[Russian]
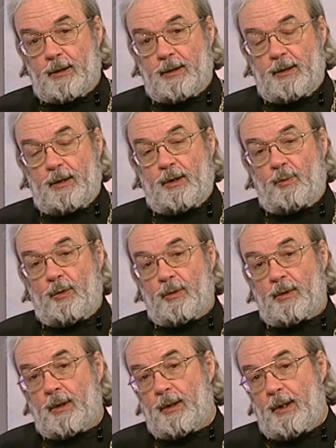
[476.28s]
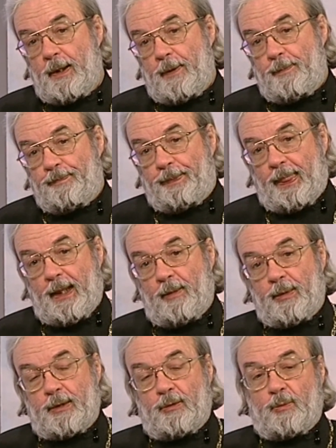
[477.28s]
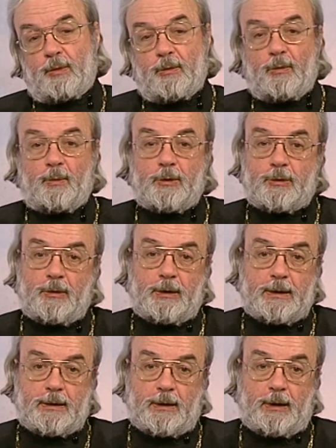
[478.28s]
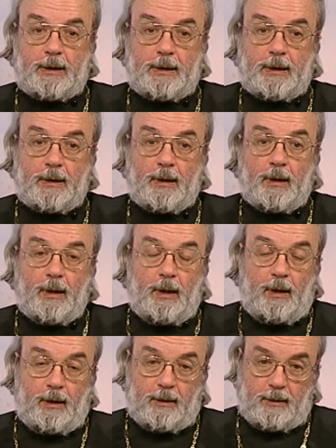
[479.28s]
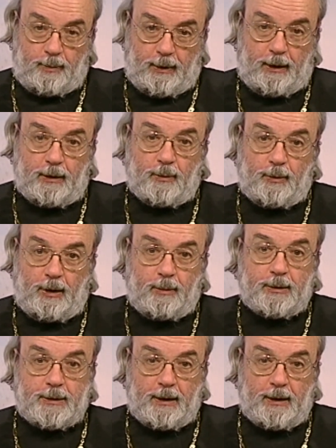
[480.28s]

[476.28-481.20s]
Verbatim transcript: охладили ребенка а потом будут думать, что это из-за крещения. Э, поэтому я бы